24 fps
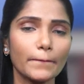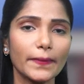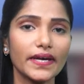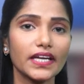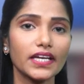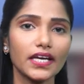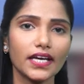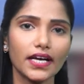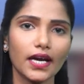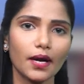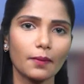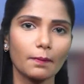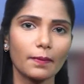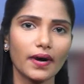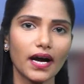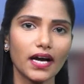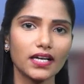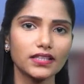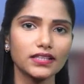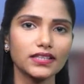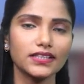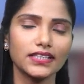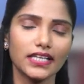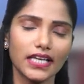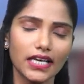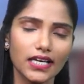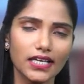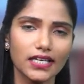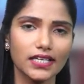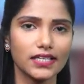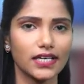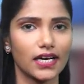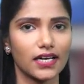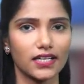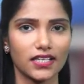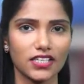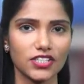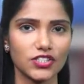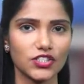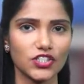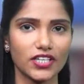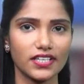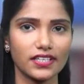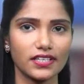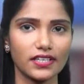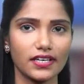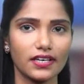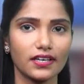पीने के बाद नहीं खाना
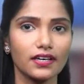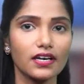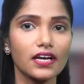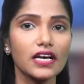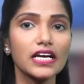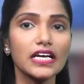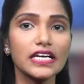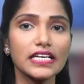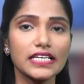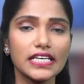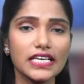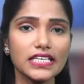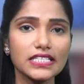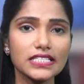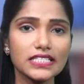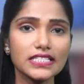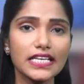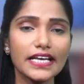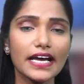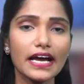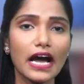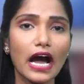चाहिए इससे